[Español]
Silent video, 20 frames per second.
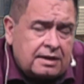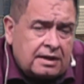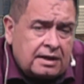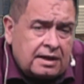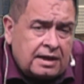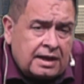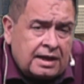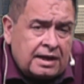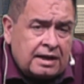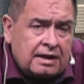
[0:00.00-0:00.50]

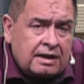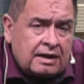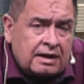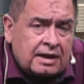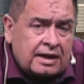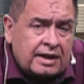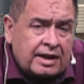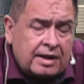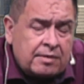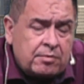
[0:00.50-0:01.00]
El
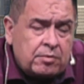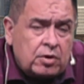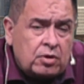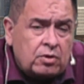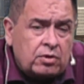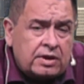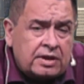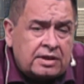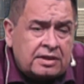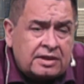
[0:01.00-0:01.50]

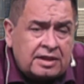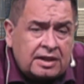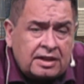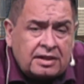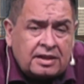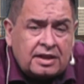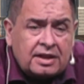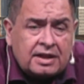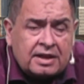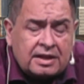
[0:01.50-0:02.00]
gremio
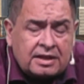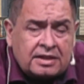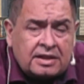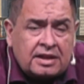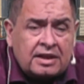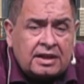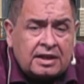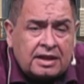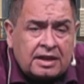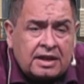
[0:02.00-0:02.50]
entiende que
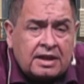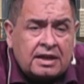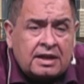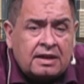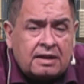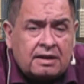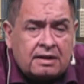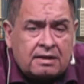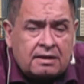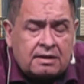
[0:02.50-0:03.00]
tienen
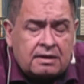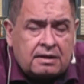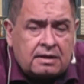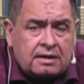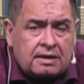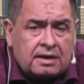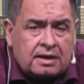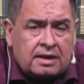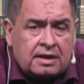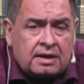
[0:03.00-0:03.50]
que
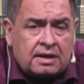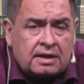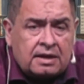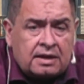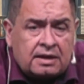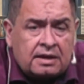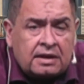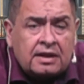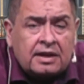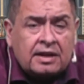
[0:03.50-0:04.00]
eh,
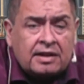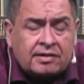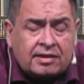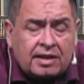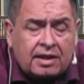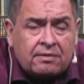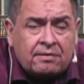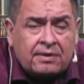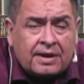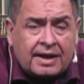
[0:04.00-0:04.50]

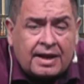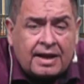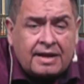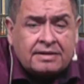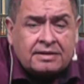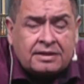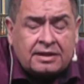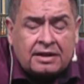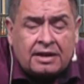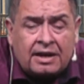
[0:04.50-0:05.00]
ingresar
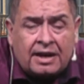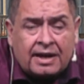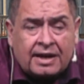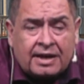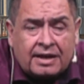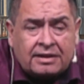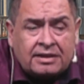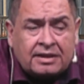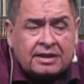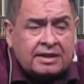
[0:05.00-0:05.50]
vacantes, la
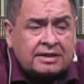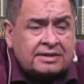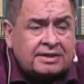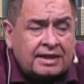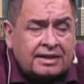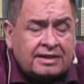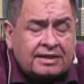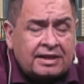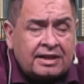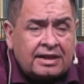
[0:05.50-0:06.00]
gente que
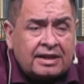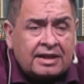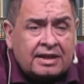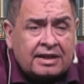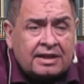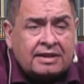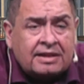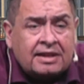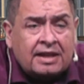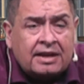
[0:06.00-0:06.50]
ya tiene
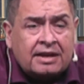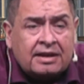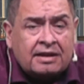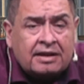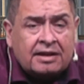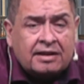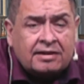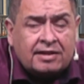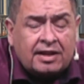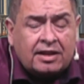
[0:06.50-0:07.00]
que estar
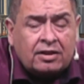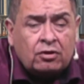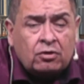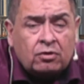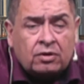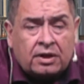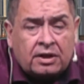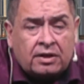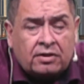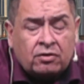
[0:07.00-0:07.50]

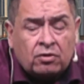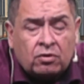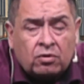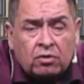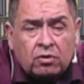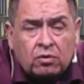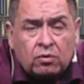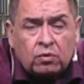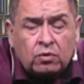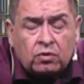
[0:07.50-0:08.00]
ingresando, que hizo
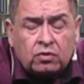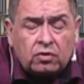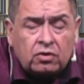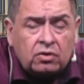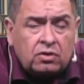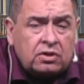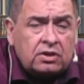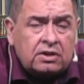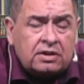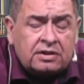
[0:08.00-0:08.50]

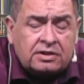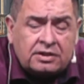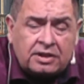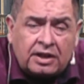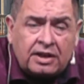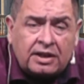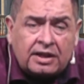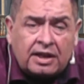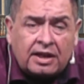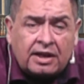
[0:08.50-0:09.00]
concurso,
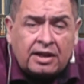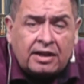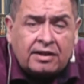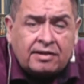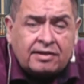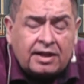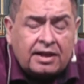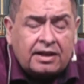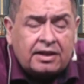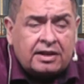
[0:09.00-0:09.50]
tiene que
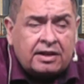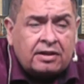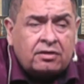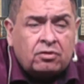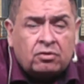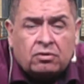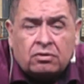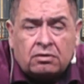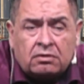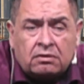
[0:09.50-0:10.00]
ingresar y
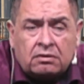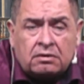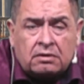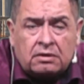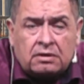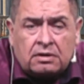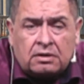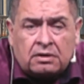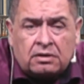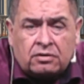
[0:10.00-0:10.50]
eso
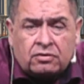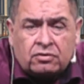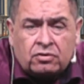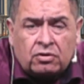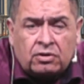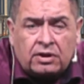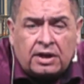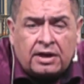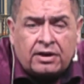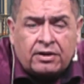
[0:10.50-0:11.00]

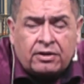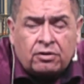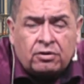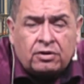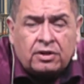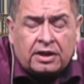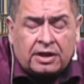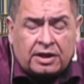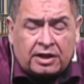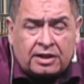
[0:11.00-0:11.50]
son alrededor
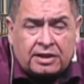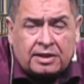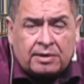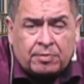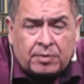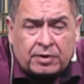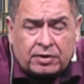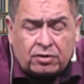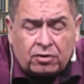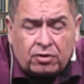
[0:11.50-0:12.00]
de 500
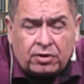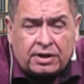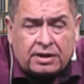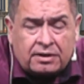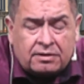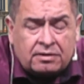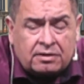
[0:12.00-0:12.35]
personas.